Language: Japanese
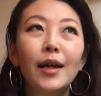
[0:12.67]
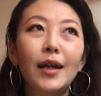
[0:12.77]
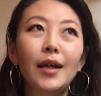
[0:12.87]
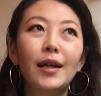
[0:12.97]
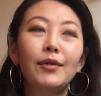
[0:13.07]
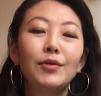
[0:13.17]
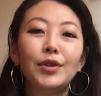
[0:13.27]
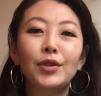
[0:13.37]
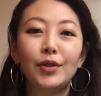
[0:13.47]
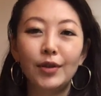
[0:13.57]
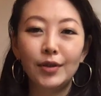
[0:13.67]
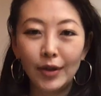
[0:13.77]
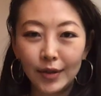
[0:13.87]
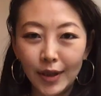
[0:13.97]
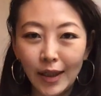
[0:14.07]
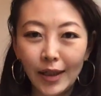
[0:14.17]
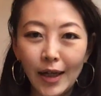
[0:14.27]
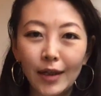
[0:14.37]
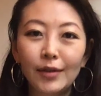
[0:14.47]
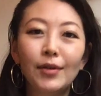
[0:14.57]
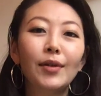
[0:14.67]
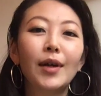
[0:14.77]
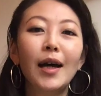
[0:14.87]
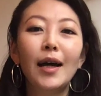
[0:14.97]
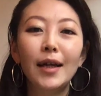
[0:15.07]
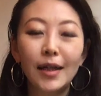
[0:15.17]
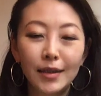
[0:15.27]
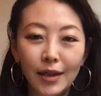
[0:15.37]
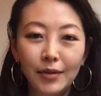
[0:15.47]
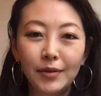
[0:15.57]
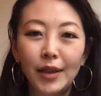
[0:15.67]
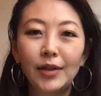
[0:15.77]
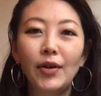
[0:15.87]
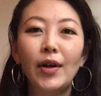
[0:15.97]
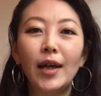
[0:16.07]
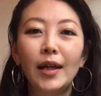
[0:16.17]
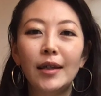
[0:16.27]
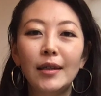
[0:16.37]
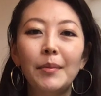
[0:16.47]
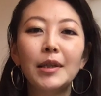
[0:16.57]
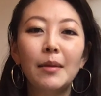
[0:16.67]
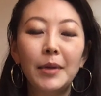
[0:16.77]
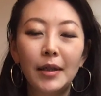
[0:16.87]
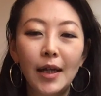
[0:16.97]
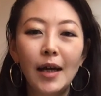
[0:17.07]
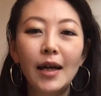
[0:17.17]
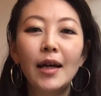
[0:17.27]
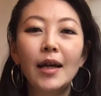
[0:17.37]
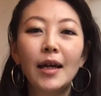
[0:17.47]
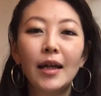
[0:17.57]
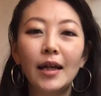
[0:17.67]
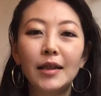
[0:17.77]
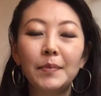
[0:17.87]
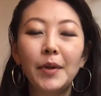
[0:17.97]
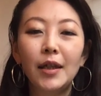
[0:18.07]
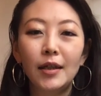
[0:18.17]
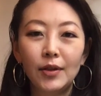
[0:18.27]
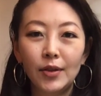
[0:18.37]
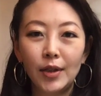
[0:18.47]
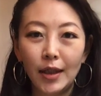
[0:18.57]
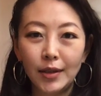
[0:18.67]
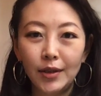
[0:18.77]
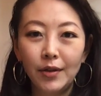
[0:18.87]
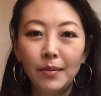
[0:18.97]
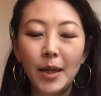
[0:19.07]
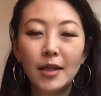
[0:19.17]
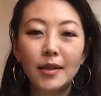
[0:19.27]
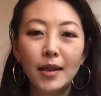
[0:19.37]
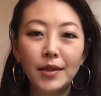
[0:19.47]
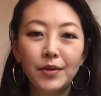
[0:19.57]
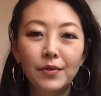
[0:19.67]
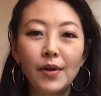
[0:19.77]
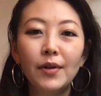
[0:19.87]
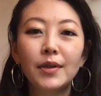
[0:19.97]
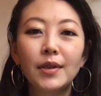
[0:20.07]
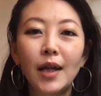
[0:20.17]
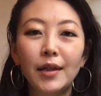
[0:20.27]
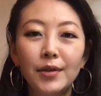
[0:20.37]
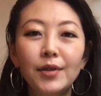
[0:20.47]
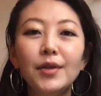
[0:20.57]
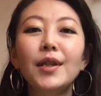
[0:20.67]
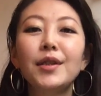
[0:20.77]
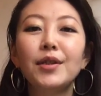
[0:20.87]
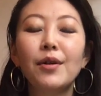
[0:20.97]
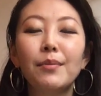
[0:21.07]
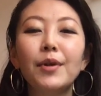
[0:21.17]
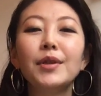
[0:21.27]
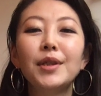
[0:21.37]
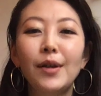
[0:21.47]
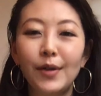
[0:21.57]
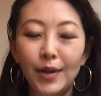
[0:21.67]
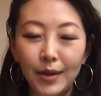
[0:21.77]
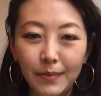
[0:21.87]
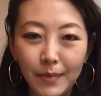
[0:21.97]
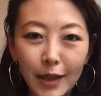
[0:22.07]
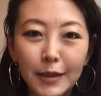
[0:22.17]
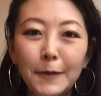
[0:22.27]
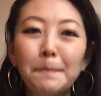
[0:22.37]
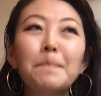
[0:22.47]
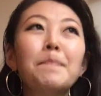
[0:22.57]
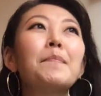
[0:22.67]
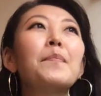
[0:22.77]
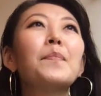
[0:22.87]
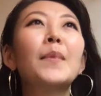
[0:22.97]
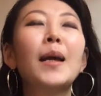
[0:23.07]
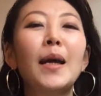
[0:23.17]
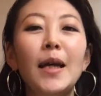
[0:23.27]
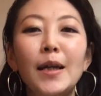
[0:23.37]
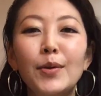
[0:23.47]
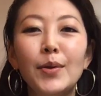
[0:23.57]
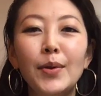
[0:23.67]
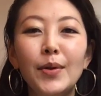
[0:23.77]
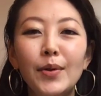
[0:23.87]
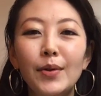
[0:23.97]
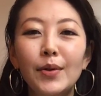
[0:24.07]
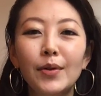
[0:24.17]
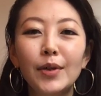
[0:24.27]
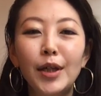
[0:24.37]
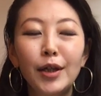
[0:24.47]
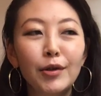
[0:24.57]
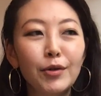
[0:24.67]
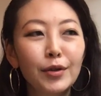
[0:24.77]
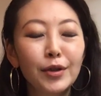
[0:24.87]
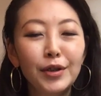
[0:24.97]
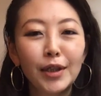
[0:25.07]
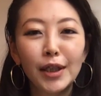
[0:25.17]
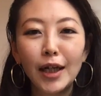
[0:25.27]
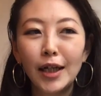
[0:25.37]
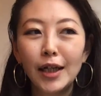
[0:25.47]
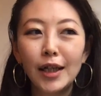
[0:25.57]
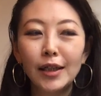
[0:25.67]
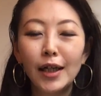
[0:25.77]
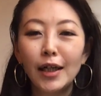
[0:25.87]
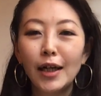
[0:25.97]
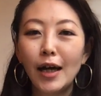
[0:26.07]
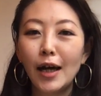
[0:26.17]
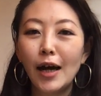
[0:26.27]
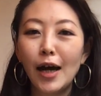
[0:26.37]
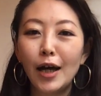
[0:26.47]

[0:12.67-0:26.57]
宇宙の存在であるとかハイヤーセルフなどさまざまな、スピリットたちのメッセージをお伝えするセッションもしております。昨日の夕方かな、なんか